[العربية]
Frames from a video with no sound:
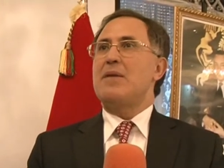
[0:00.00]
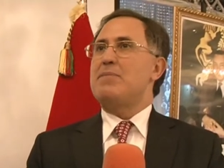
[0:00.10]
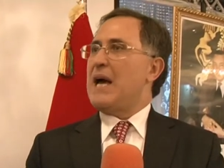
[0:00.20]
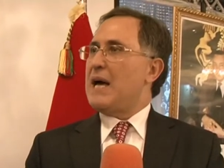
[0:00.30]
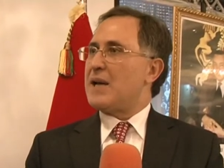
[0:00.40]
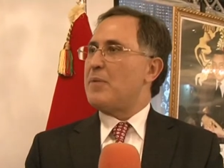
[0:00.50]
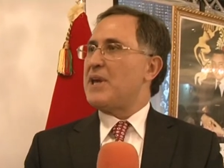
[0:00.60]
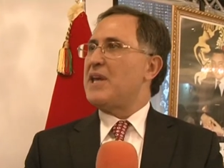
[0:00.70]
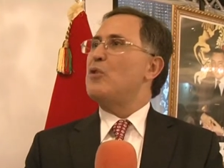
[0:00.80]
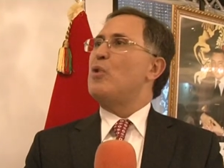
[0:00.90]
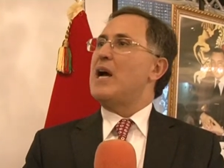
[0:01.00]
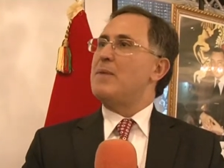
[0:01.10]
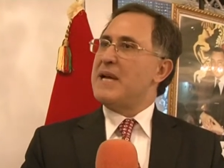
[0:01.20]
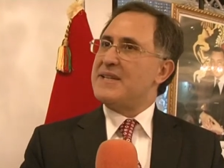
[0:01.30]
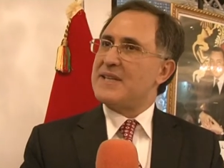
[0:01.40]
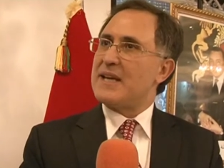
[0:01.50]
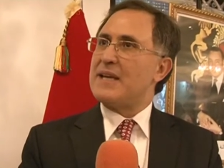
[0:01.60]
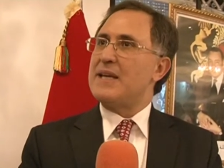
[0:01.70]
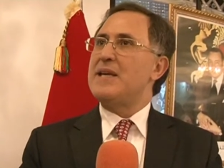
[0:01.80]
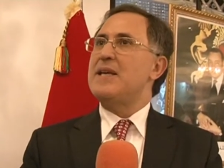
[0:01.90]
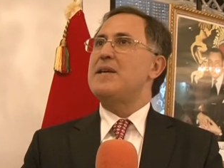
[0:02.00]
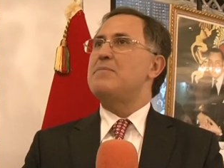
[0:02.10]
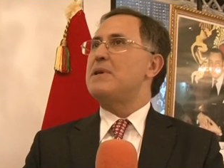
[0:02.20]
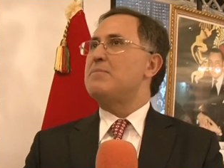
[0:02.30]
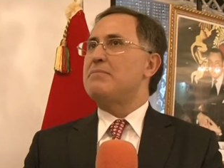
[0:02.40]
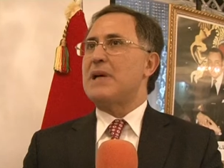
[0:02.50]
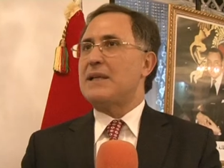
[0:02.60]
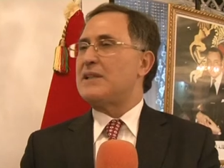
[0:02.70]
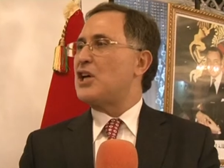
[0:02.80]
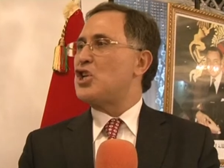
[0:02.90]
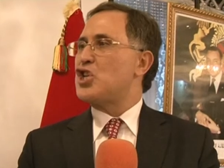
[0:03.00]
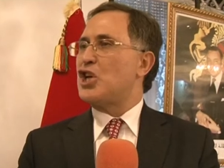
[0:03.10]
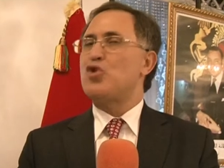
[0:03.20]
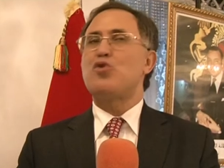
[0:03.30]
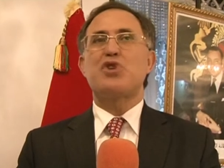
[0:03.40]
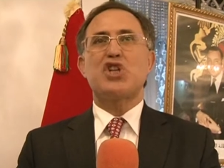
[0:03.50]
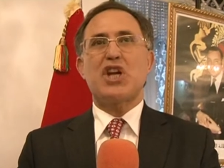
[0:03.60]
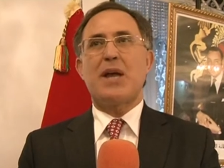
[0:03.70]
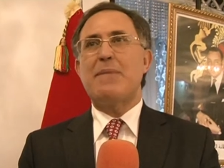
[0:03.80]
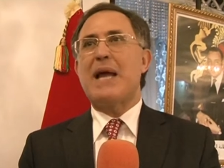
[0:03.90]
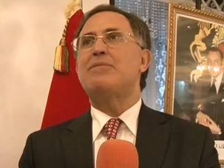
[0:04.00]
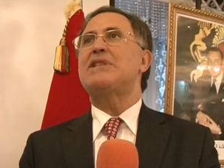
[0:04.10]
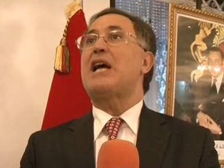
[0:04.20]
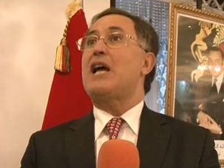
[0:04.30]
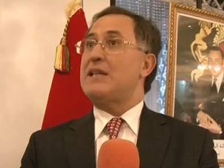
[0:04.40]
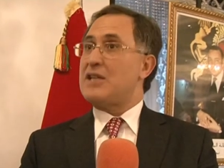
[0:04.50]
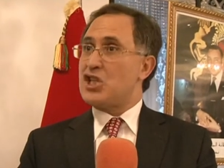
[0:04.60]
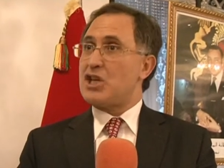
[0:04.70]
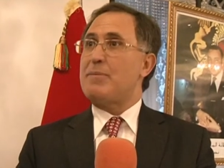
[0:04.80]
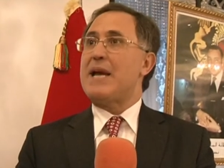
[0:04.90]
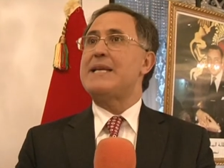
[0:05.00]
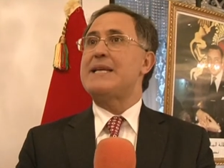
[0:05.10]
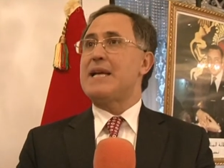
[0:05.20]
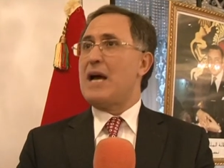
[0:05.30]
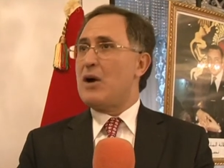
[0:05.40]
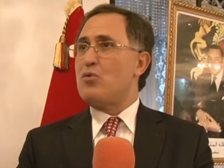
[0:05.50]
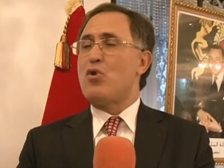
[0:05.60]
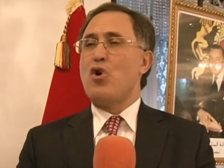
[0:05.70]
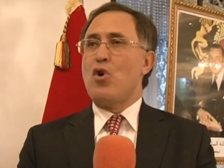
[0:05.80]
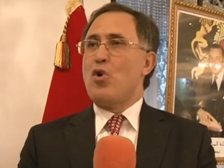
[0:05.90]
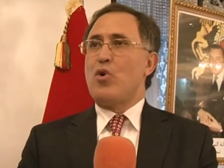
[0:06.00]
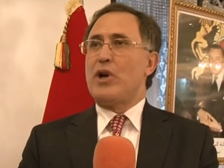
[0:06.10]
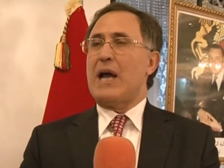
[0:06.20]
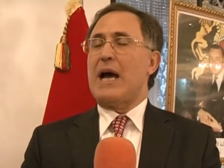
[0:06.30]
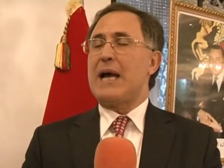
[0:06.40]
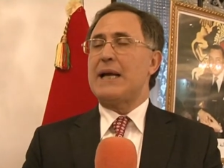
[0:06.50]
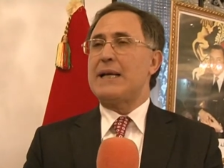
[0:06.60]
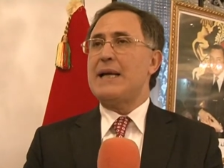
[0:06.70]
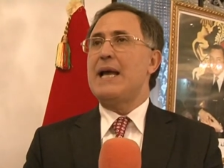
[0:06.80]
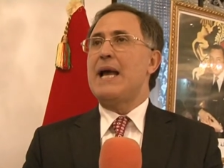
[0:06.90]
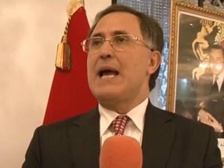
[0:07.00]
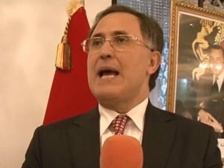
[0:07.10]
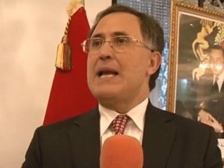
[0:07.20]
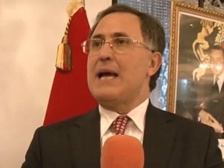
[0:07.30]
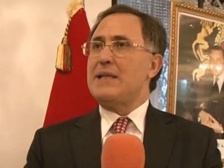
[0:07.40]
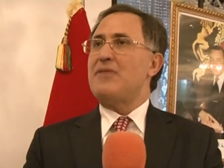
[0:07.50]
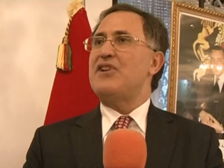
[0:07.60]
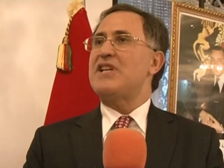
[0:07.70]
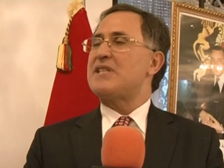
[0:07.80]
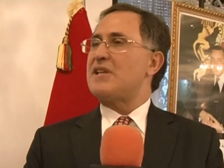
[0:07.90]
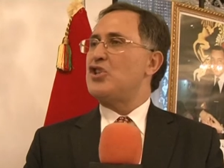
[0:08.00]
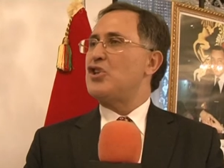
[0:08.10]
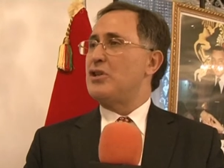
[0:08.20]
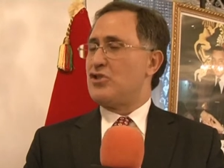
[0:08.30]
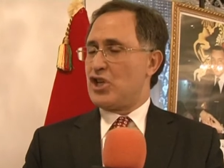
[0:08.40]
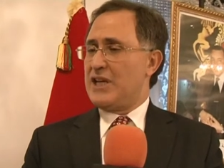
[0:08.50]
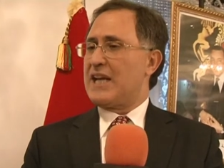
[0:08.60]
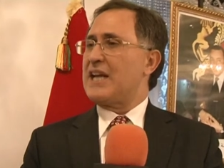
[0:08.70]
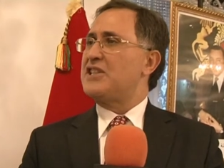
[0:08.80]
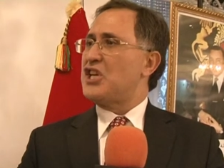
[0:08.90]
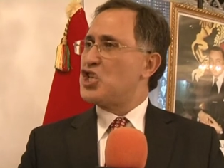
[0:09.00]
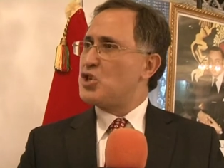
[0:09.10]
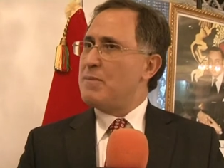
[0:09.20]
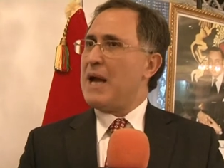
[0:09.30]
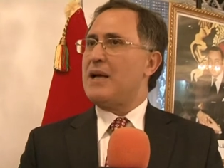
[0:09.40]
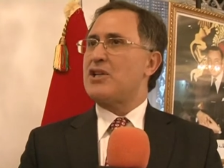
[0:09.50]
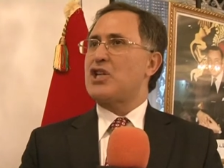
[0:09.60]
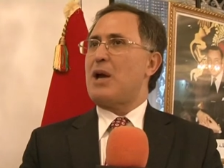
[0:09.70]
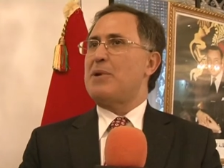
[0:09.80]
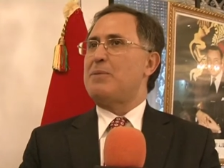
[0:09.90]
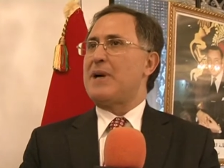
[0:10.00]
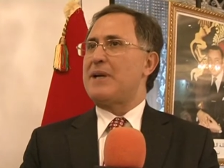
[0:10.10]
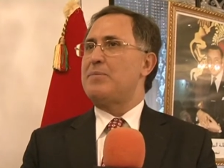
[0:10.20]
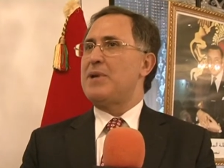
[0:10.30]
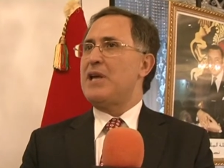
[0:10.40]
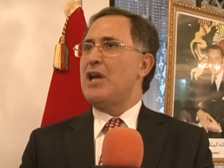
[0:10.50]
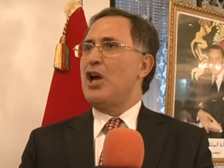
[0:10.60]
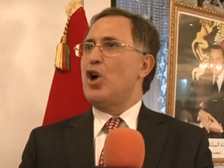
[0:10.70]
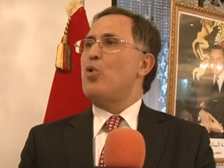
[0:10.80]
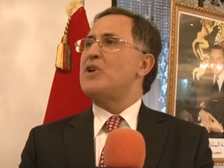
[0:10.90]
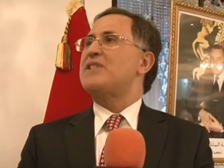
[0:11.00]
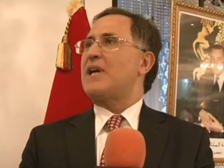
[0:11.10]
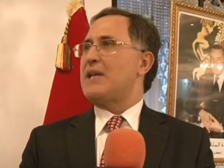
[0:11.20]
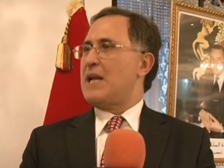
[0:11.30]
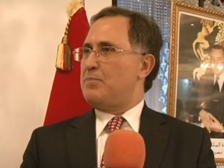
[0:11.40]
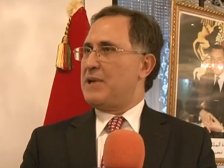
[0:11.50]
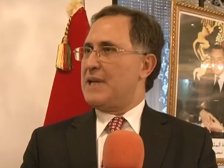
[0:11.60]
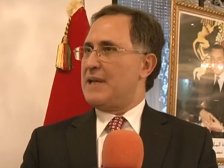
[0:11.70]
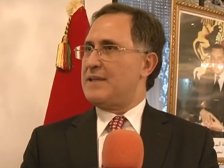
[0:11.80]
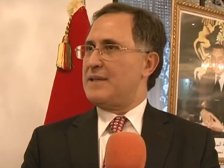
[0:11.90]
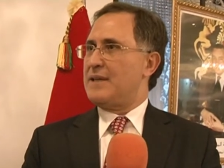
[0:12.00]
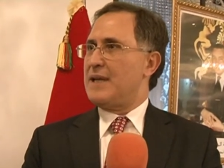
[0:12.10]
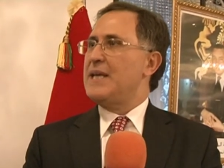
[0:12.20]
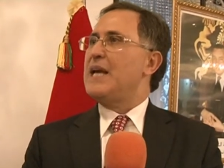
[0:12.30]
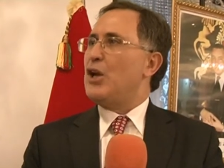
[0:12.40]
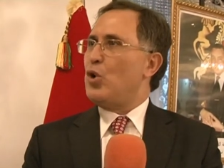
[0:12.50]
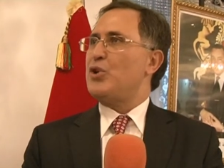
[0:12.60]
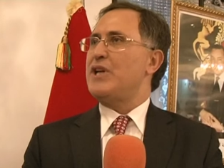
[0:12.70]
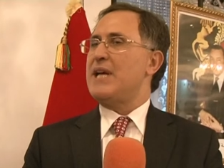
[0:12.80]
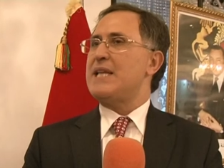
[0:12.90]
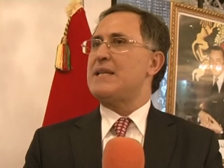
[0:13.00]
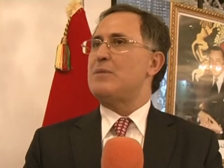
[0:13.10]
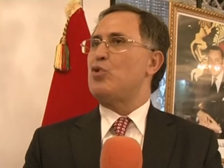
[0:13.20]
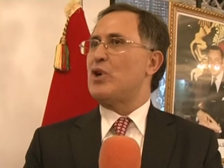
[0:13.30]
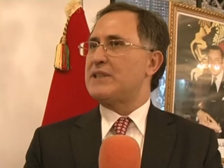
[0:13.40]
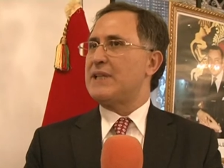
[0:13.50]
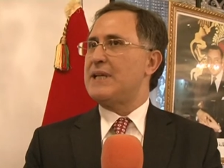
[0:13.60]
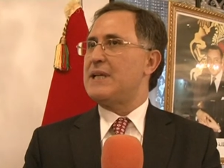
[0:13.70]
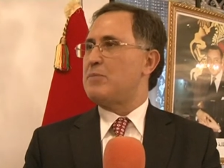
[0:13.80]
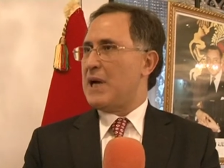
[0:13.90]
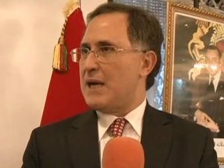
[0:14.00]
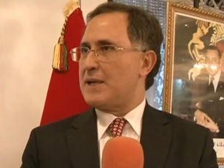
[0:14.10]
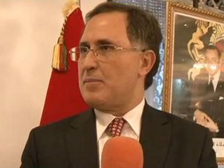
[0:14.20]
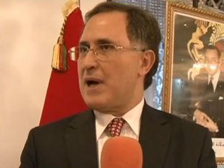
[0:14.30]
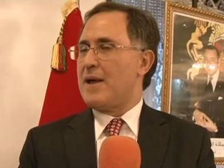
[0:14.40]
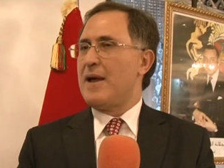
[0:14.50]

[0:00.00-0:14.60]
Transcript: بعربه وامازيغه بمناطق الجنوب الشمال منطقه حتى الشماليه والى اخره الهدف الاستراتيجي اللي كان تجمع الشعب المغربي هو استقلال البلاد هي حريات المواطنين المغاربه